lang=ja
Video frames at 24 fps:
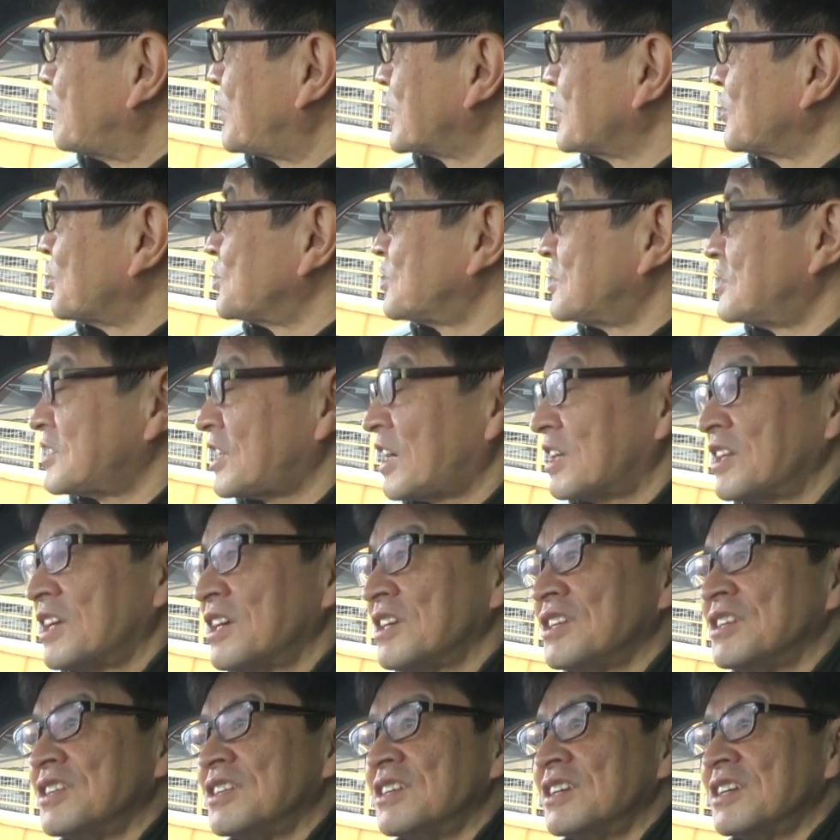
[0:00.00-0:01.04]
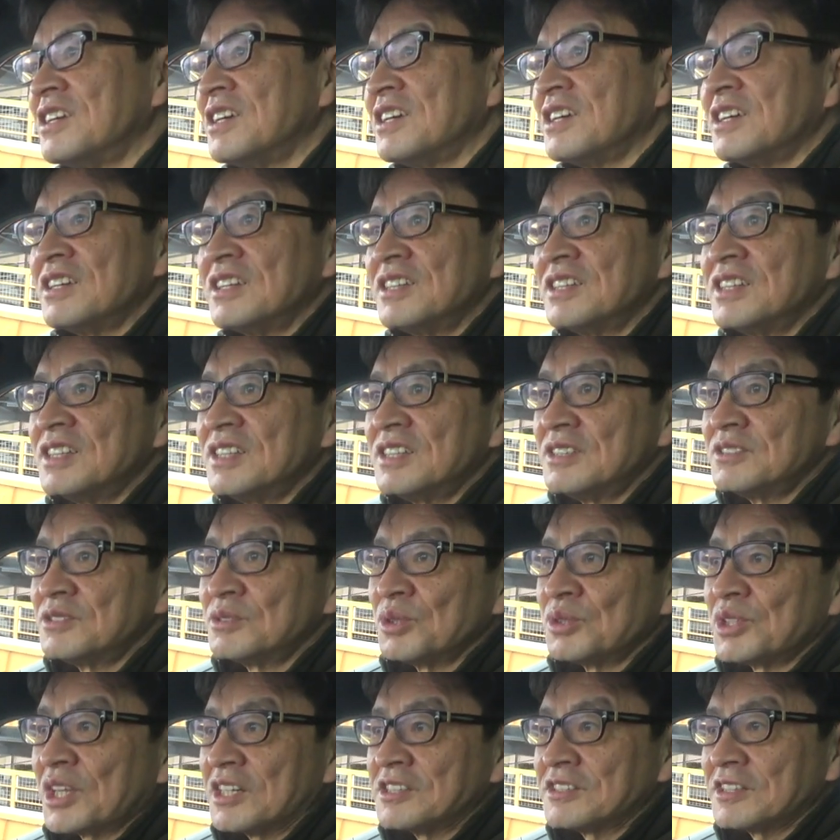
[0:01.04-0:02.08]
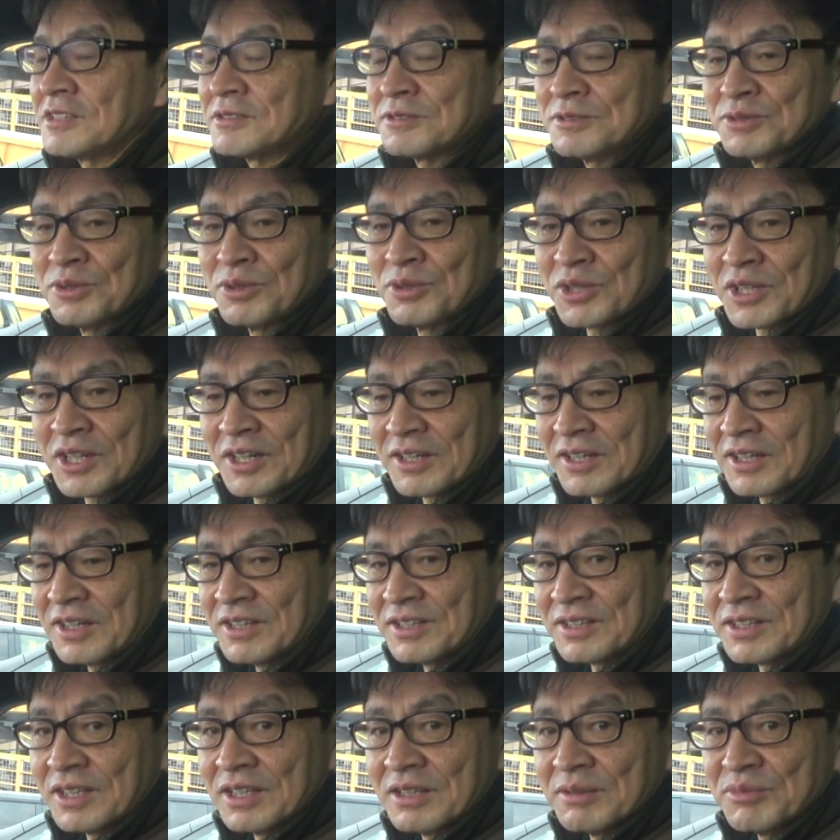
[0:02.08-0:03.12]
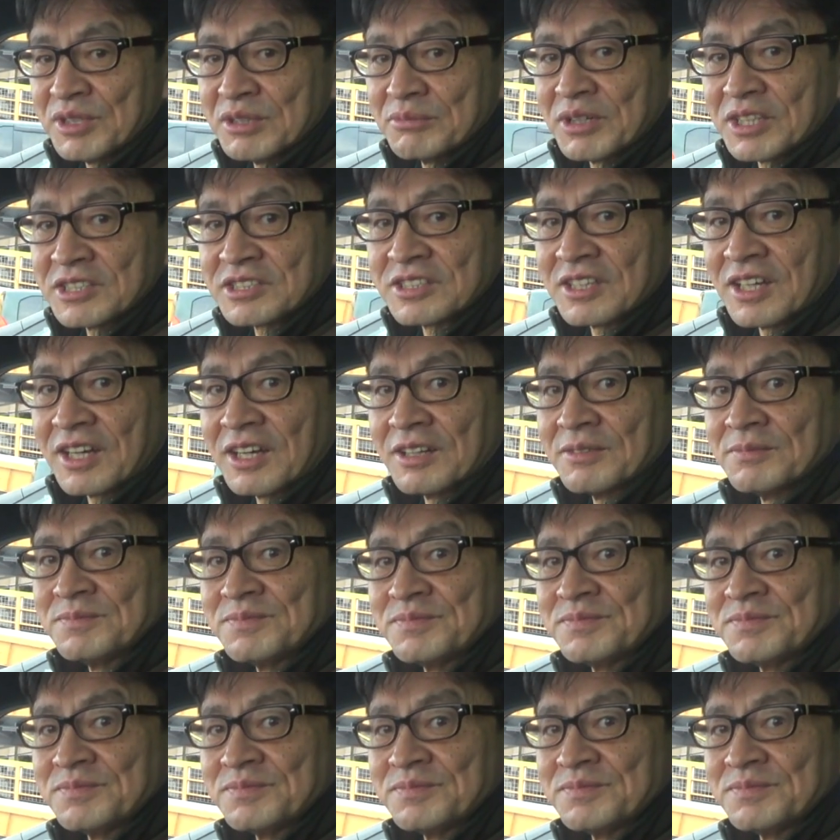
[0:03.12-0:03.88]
まり落ち着かないんで、そう対策を考えてみました。